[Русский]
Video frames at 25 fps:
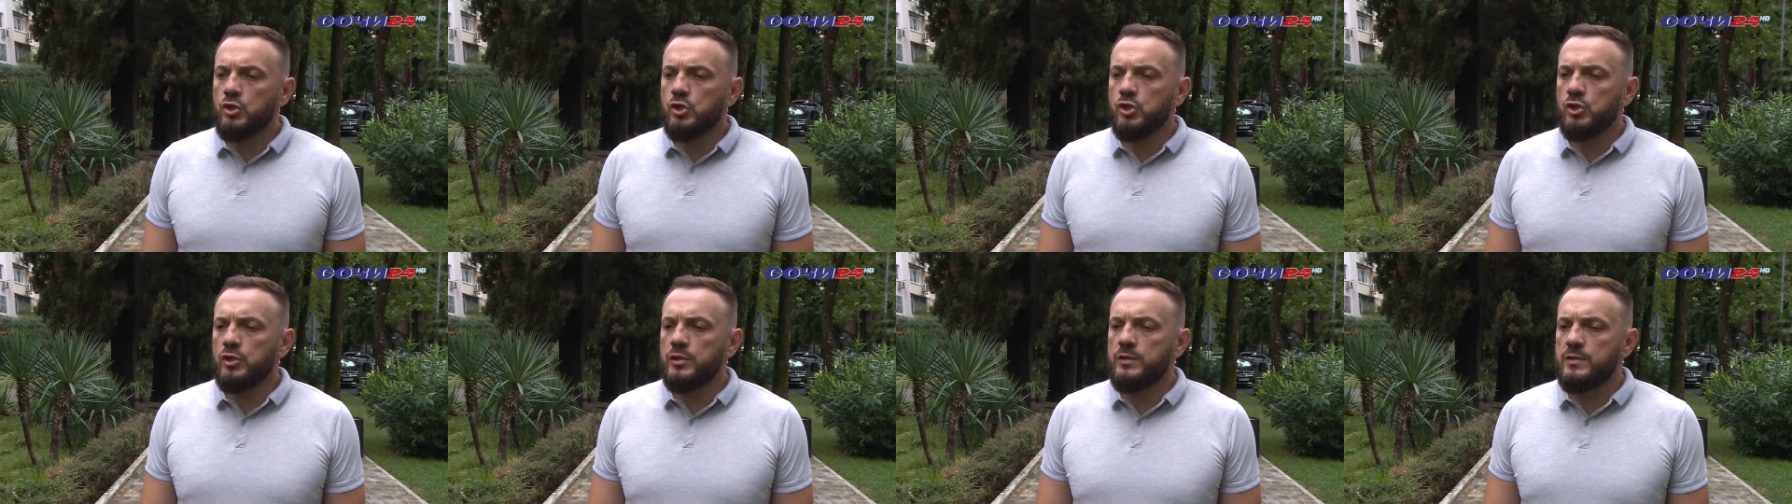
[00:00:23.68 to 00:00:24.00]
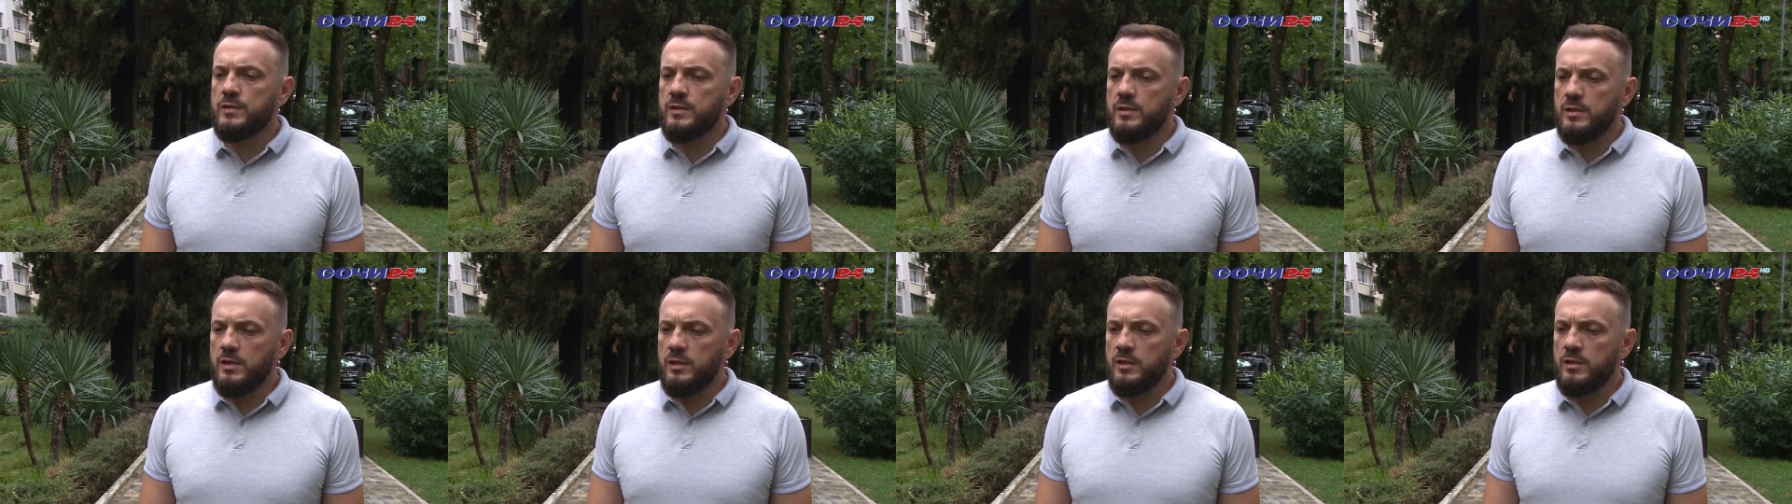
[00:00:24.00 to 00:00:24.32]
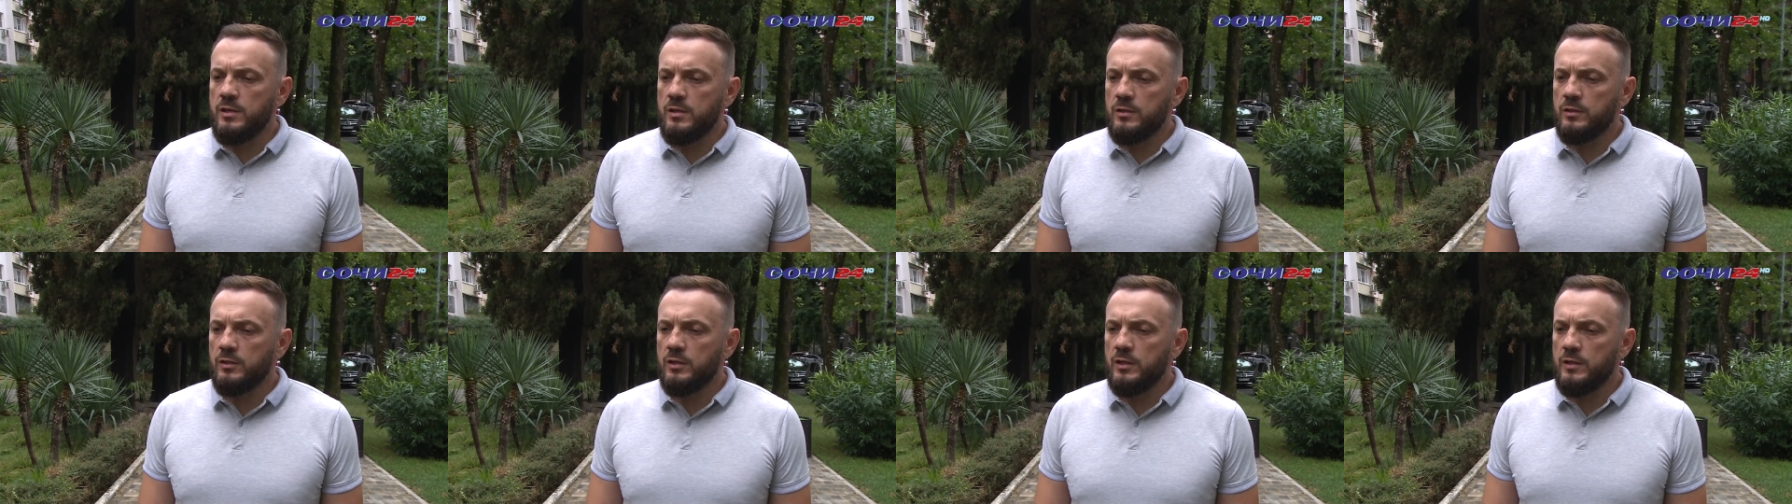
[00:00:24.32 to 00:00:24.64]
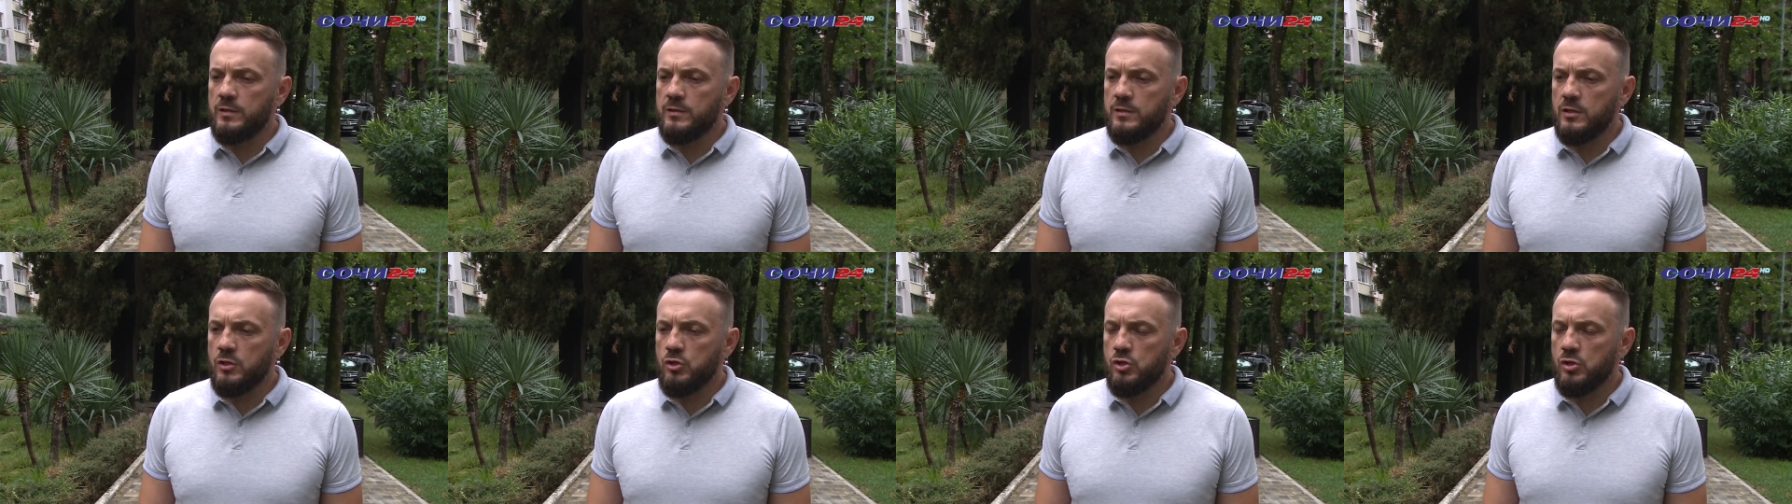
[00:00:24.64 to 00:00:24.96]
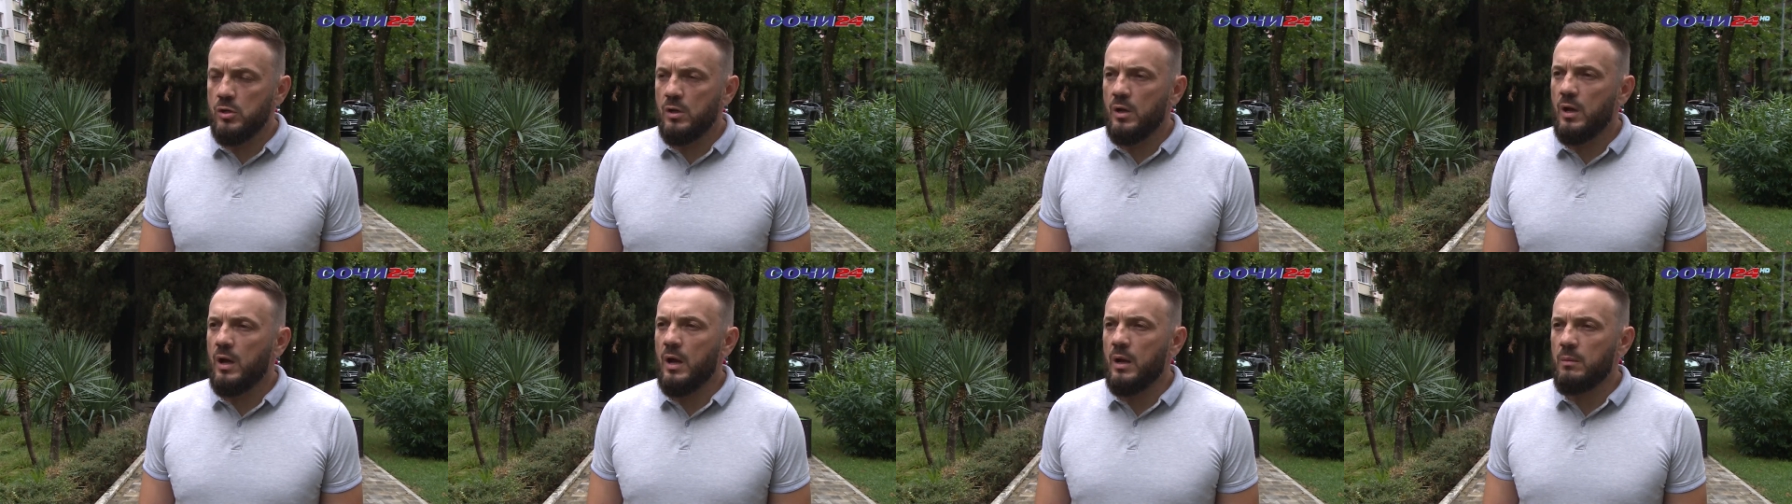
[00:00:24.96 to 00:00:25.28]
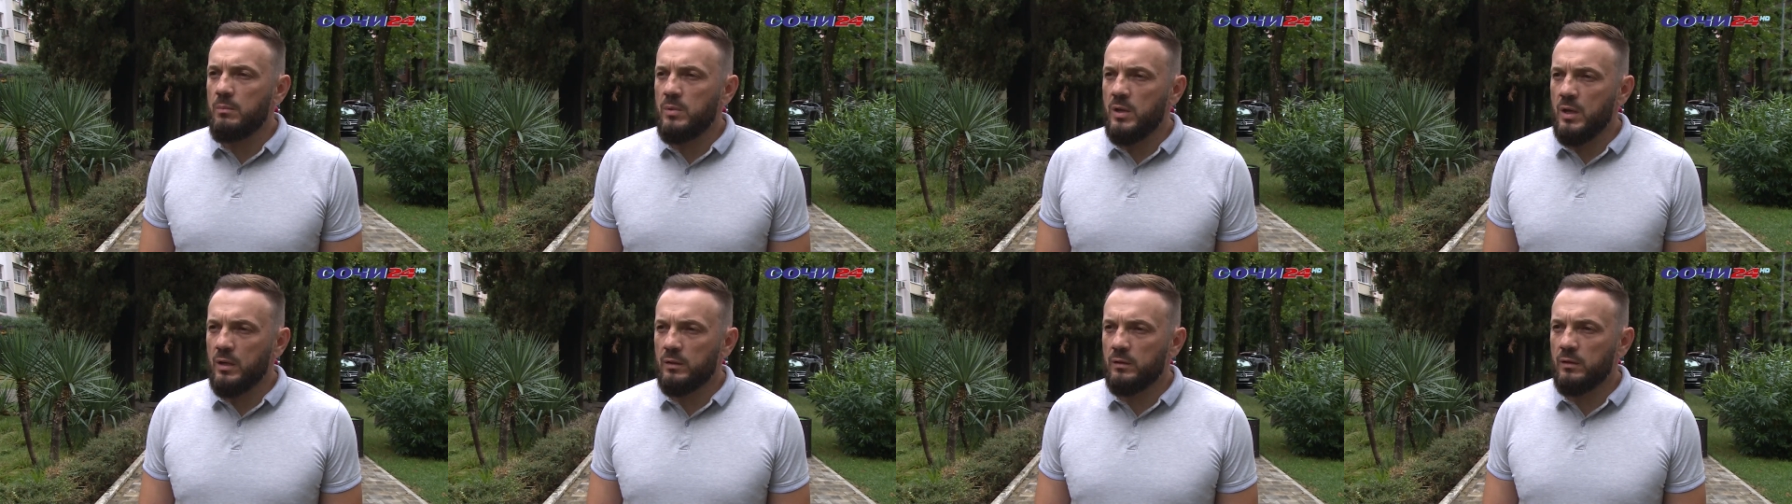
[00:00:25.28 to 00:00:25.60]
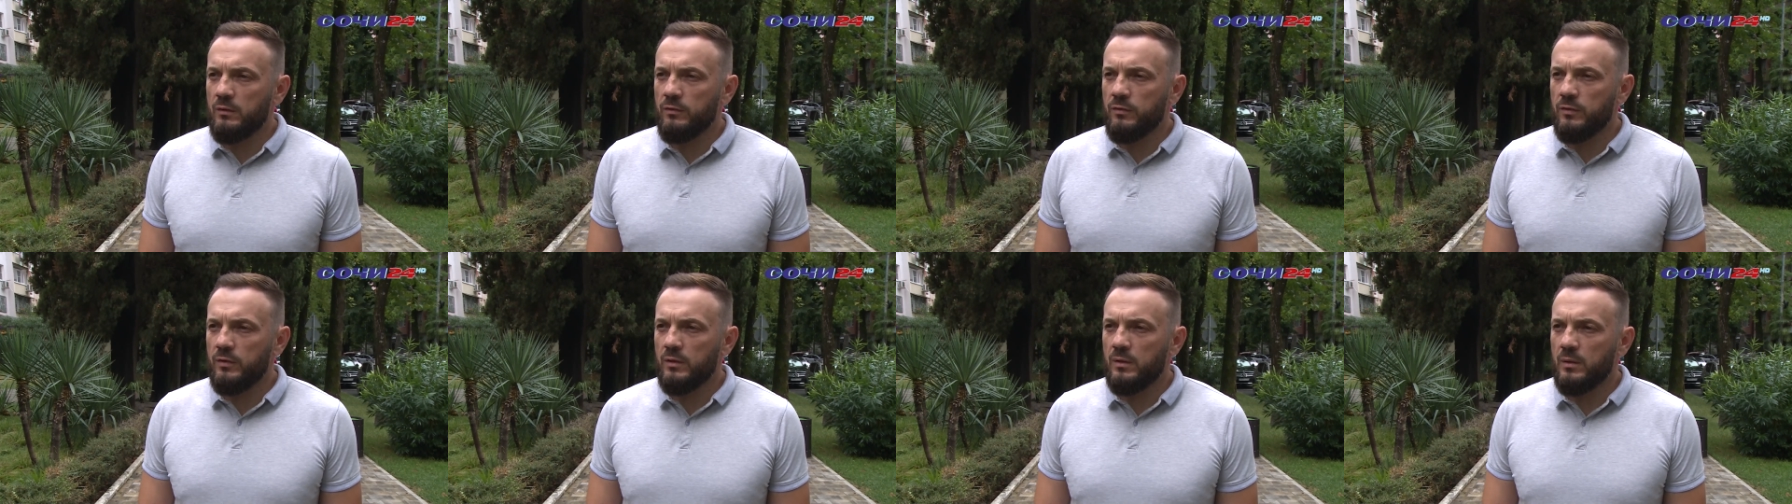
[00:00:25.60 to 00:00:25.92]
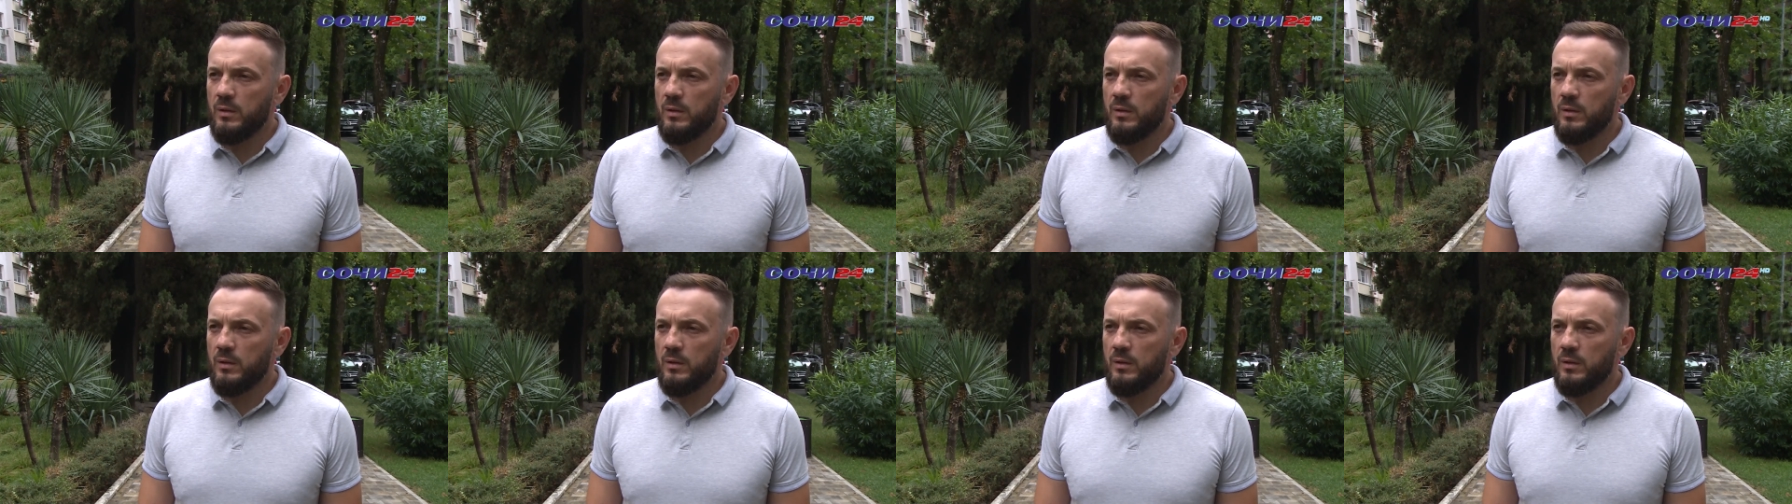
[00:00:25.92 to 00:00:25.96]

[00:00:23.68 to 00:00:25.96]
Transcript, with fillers: 6 тысяч объектов